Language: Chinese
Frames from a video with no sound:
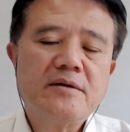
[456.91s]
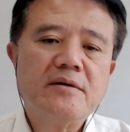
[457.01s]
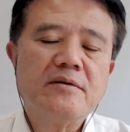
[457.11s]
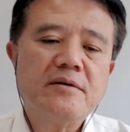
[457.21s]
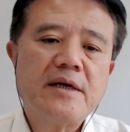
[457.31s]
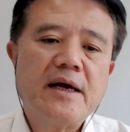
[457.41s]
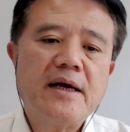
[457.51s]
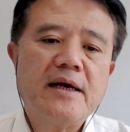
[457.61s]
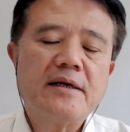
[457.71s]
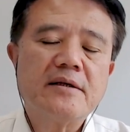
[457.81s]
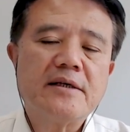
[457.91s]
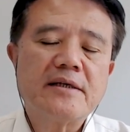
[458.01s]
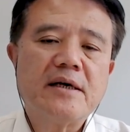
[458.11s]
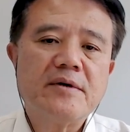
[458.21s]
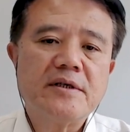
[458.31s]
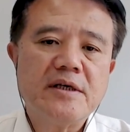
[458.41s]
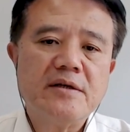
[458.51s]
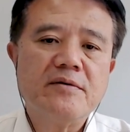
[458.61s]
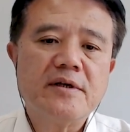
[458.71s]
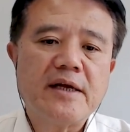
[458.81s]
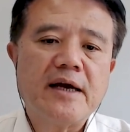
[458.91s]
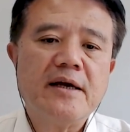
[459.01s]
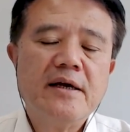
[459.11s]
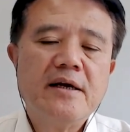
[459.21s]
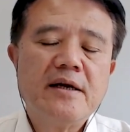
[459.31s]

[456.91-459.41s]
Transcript: 所以说他常常会记录音带，